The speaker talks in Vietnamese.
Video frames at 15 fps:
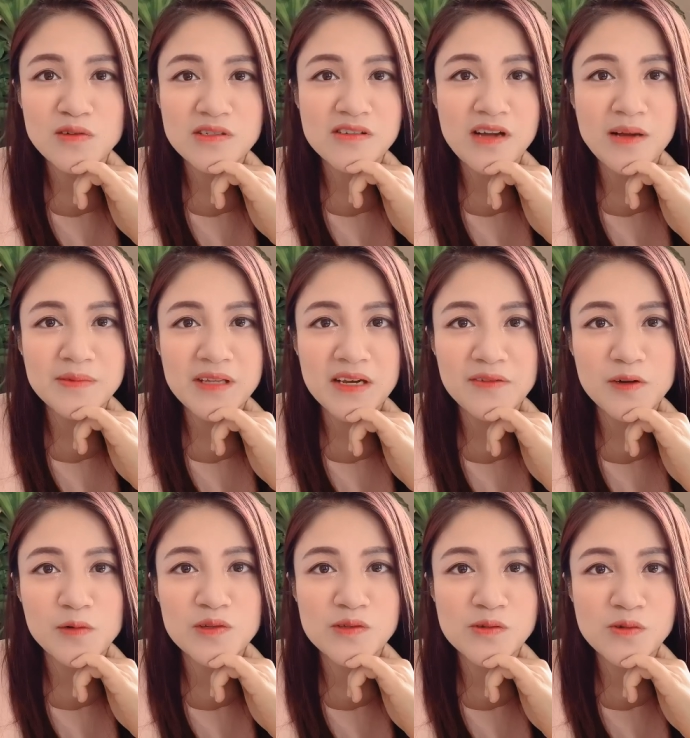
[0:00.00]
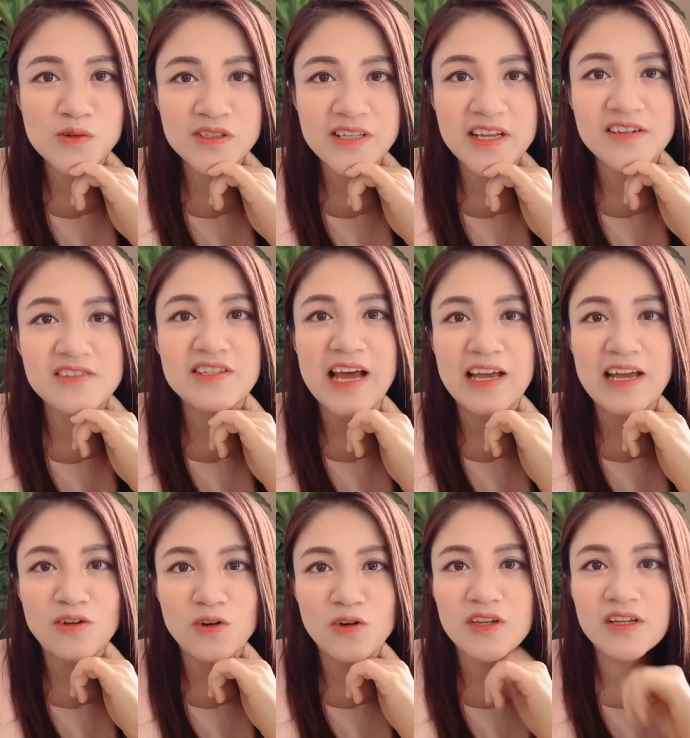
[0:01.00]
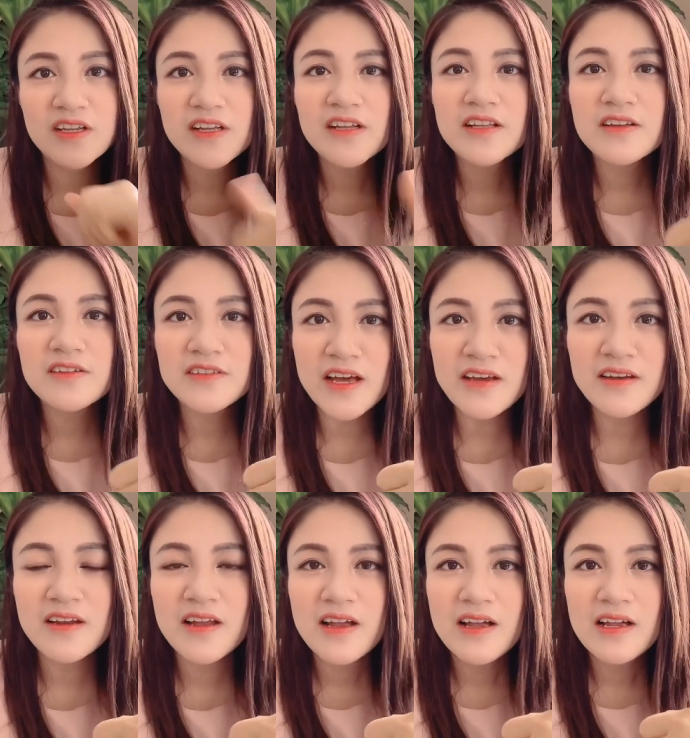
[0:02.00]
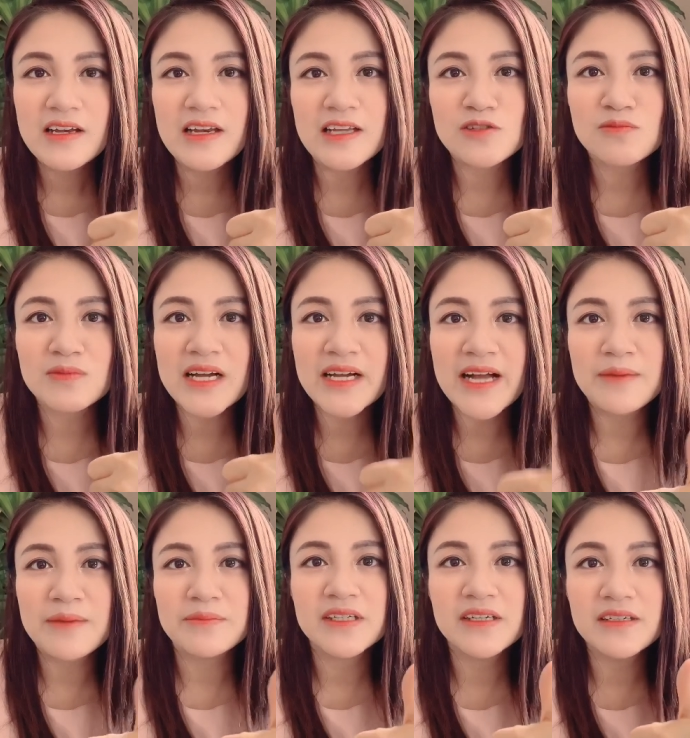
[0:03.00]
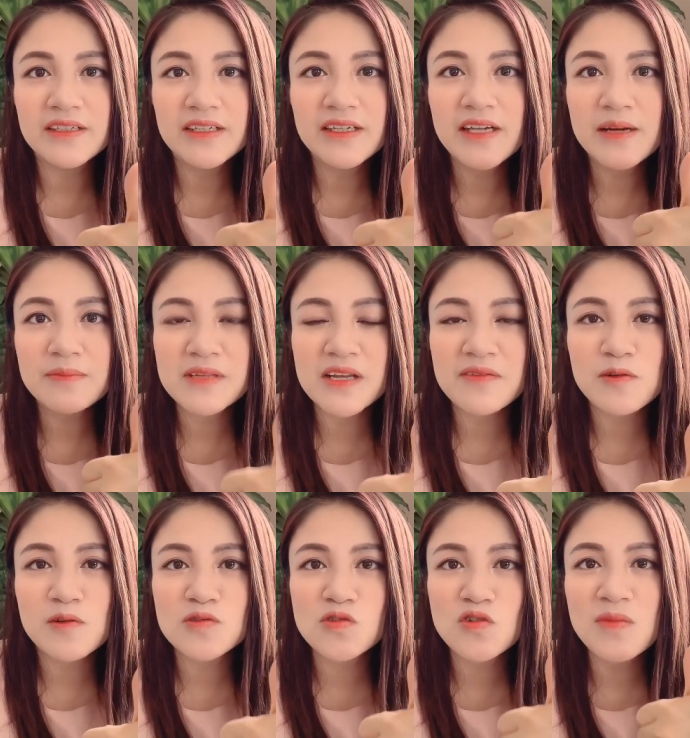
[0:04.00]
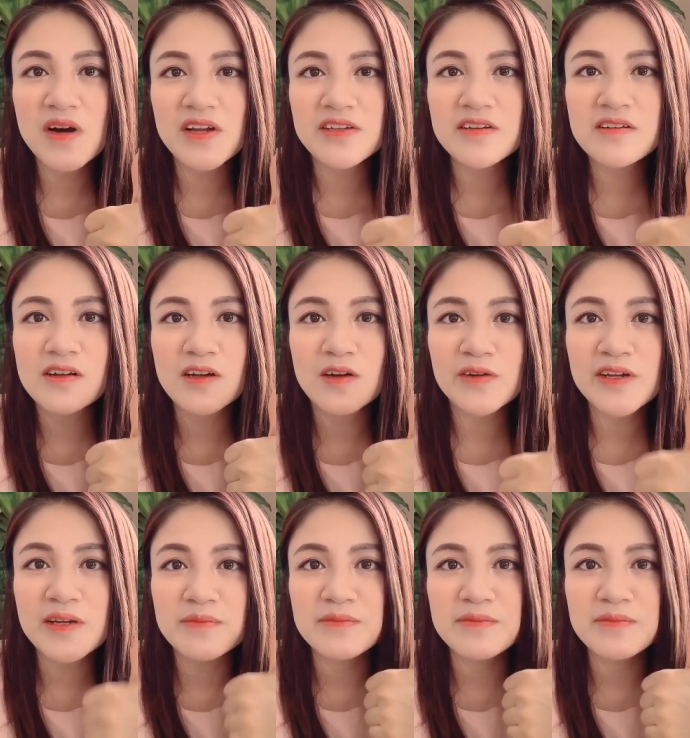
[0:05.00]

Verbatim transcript: sự hấp dẫn và quyến rũ nó rất đơn giản thôi. Thứ nhất là chúng ta cảm thấy hấp dẫn và quyến rũ bởi những người có điểm